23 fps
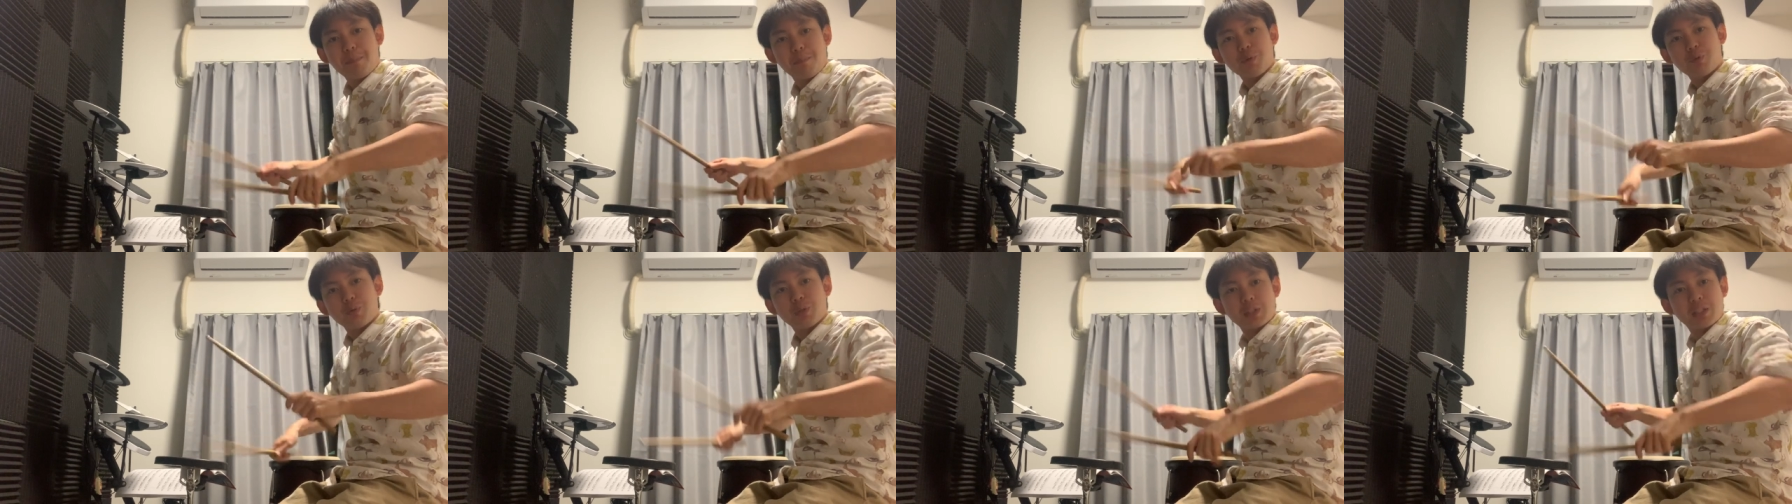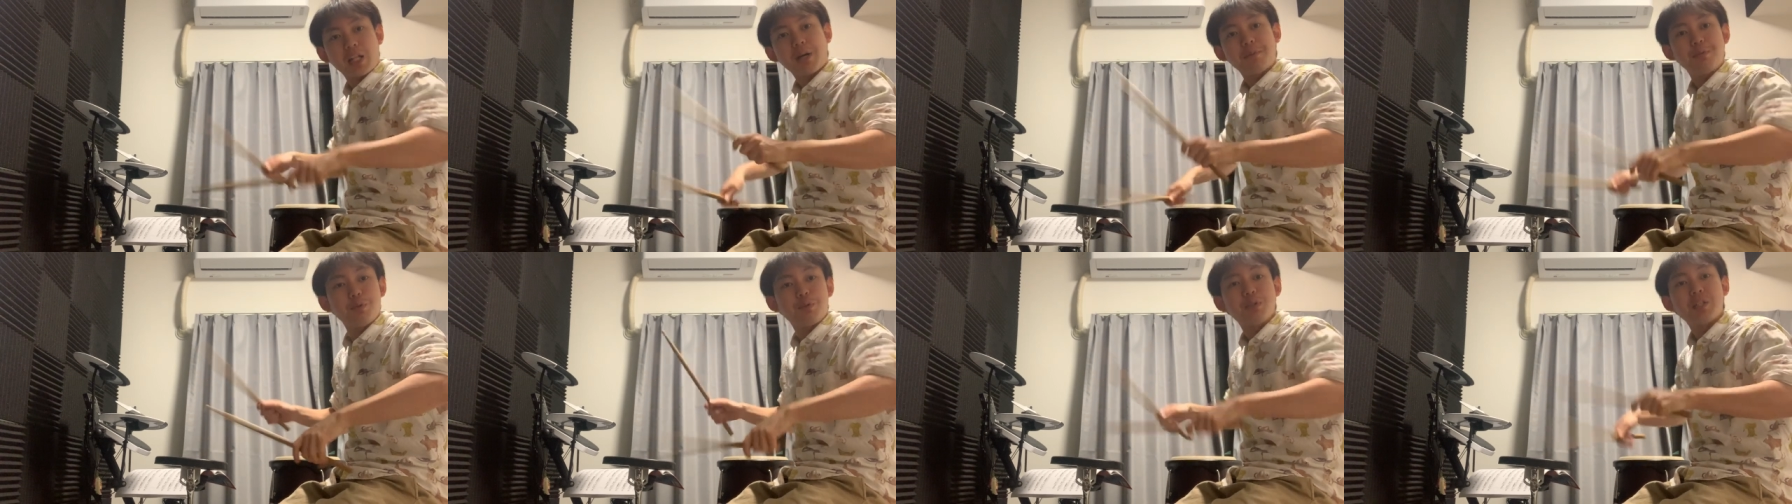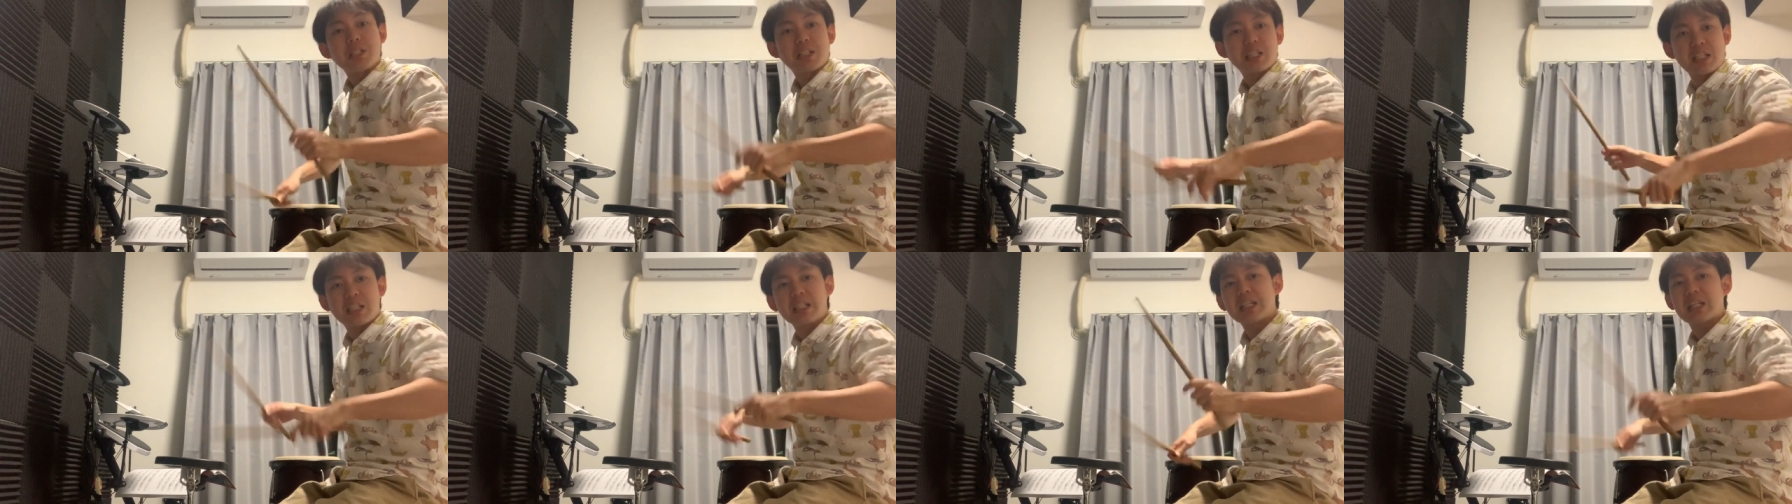僕はダブルに
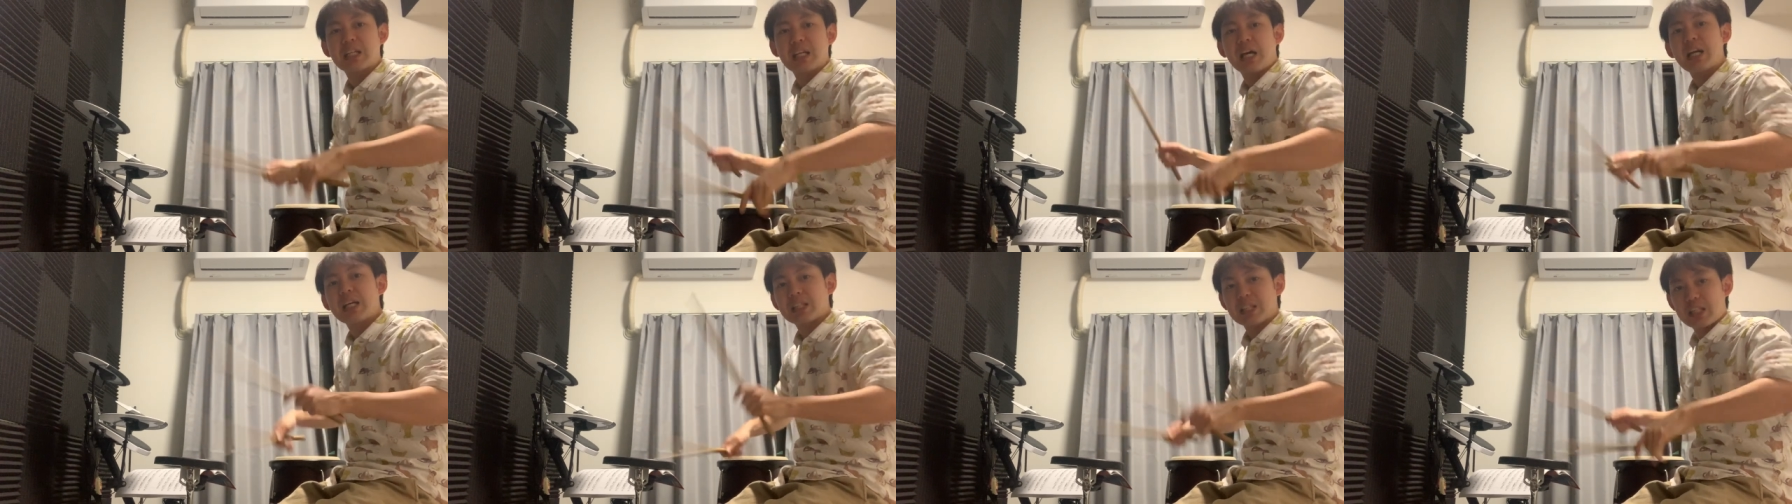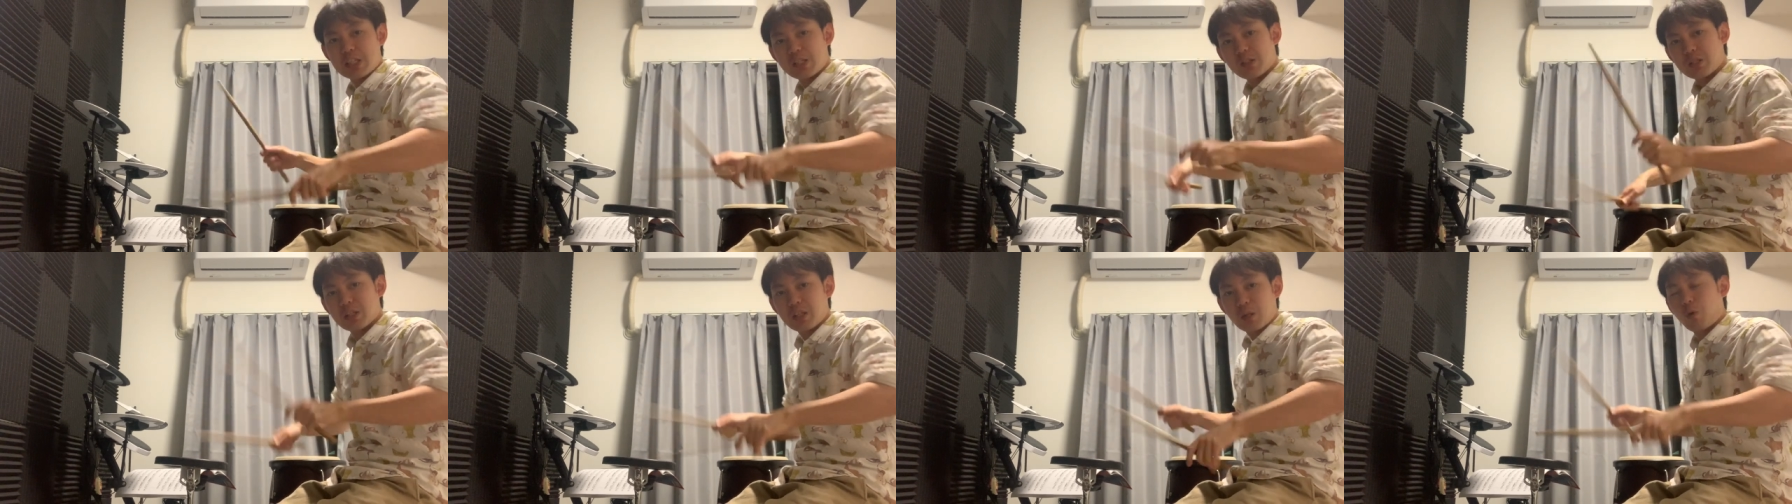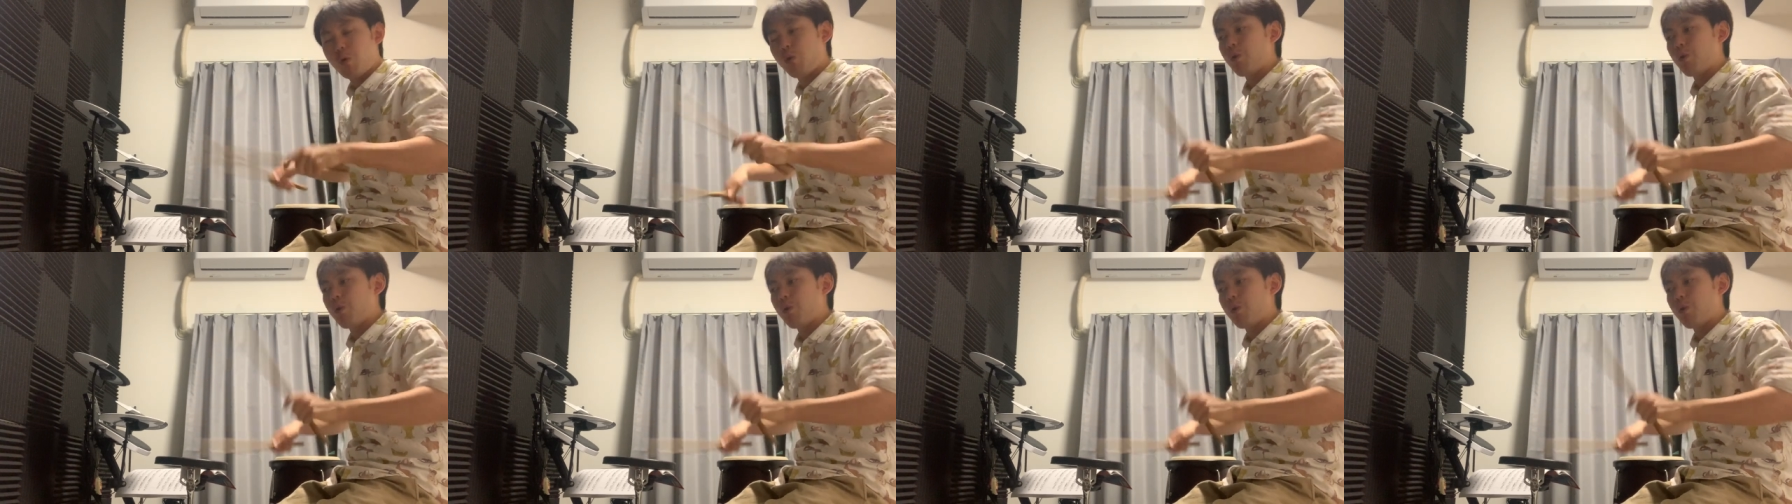切り替えたんですね。